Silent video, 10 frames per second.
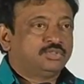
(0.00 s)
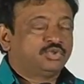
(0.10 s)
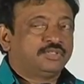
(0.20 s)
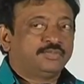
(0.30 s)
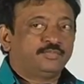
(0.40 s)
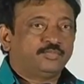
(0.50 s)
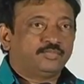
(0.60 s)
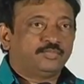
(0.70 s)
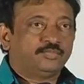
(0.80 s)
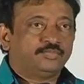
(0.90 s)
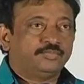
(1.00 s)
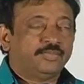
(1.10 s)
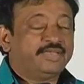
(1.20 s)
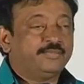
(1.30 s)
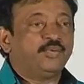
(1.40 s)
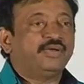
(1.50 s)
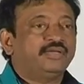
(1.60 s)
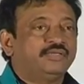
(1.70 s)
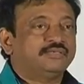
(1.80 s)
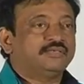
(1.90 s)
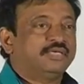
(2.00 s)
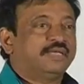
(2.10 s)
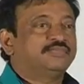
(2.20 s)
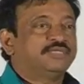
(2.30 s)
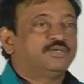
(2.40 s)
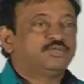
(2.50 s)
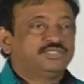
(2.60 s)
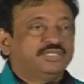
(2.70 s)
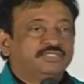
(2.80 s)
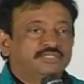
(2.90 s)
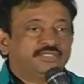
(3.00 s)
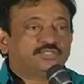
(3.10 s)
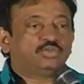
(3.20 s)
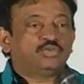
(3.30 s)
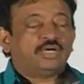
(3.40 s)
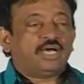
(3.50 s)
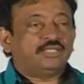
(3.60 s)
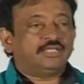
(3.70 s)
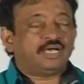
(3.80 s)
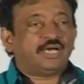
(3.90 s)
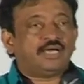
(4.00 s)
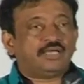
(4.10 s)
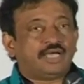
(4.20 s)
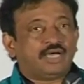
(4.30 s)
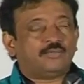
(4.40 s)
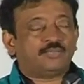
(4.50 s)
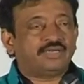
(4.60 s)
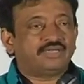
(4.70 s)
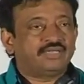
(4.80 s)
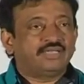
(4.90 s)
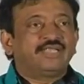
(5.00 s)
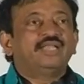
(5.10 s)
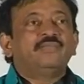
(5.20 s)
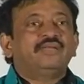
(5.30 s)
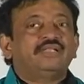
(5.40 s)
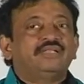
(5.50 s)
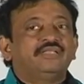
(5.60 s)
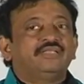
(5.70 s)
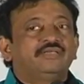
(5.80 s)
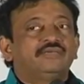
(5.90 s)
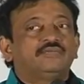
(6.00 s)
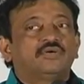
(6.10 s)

సో ద మెయిన్ పాయింట్ ఐఎమ్ ట్రైంగ్ టు సేజ్ దట్ సో అది ఆ పర్టిక్యులర్ ఎలిమెంట్ అనేది